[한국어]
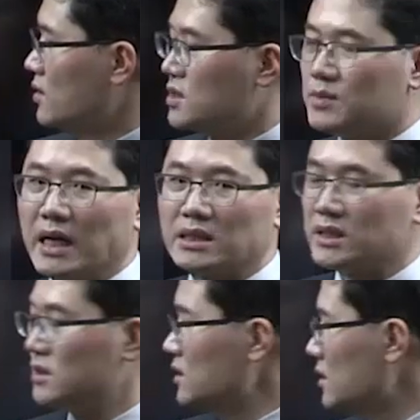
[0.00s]

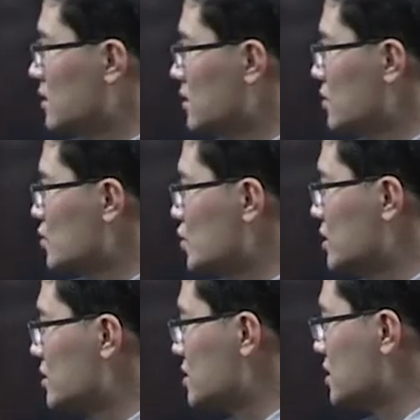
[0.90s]
지방세는
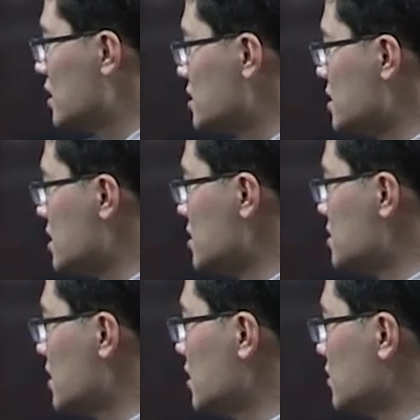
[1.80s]
취득세,
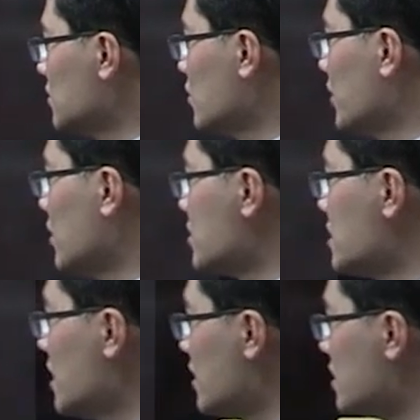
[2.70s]
재산세,
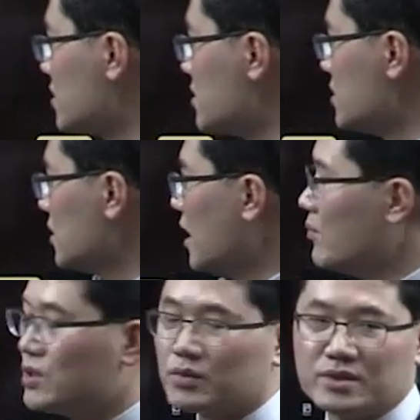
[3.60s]
등록면허세, 레저세,
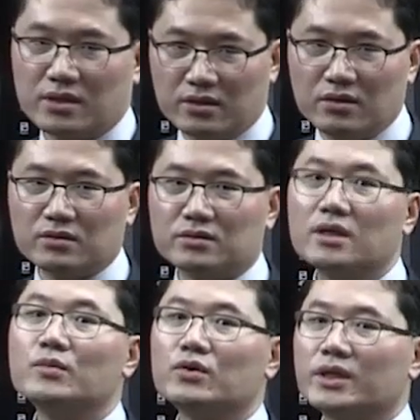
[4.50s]
담배소비세 이런
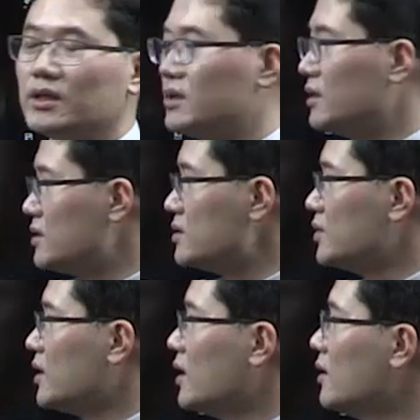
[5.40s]
세목이
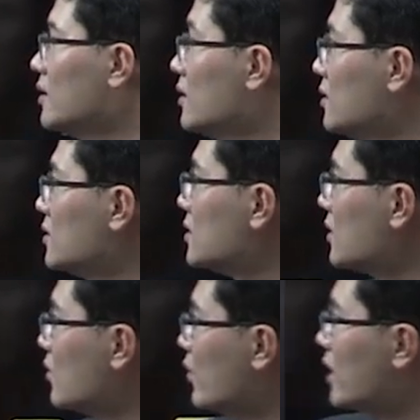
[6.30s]
있습니다. 자,
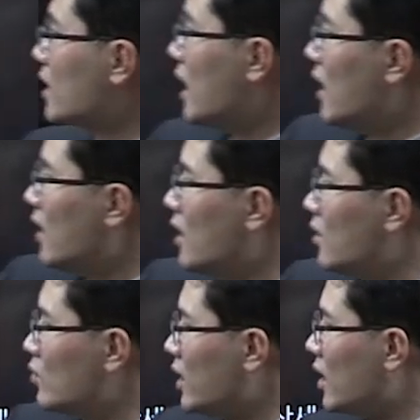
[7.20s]
이거 왜
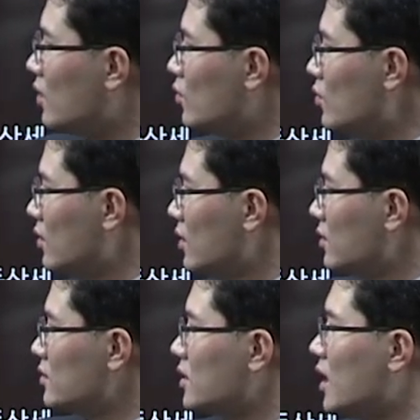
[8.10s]
가하고 나하고
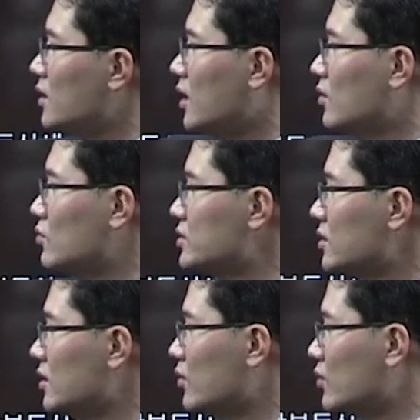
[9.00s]
다
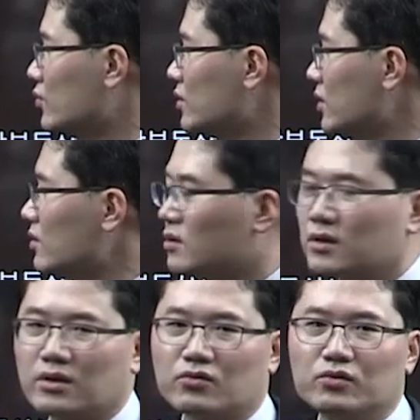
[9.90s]
내국세인데 왜 구태여
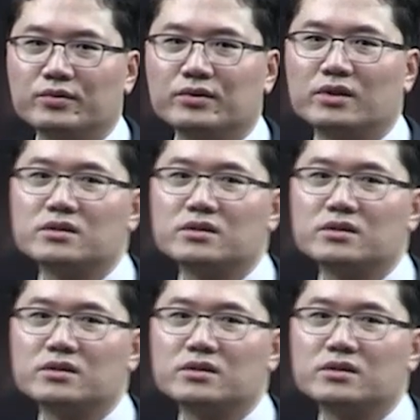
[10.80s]
이렇게 구분을